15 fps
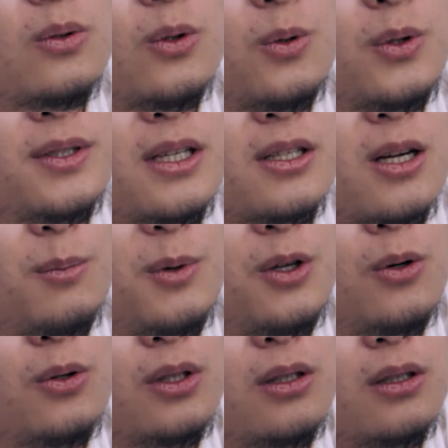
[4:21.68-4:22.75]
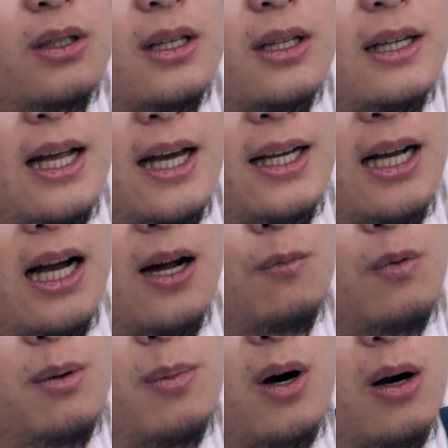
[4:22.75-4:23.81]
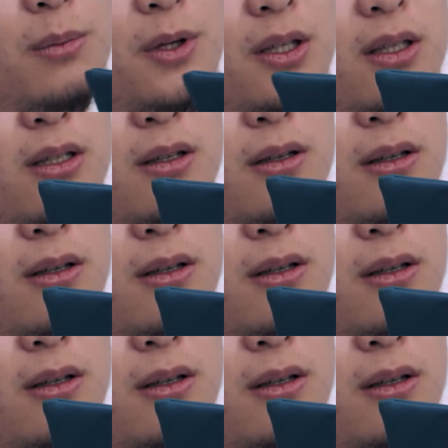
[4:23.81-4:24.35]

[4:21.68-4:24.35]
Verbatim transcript: 都会在上面有的，徕卡、瑞、e 比 b 和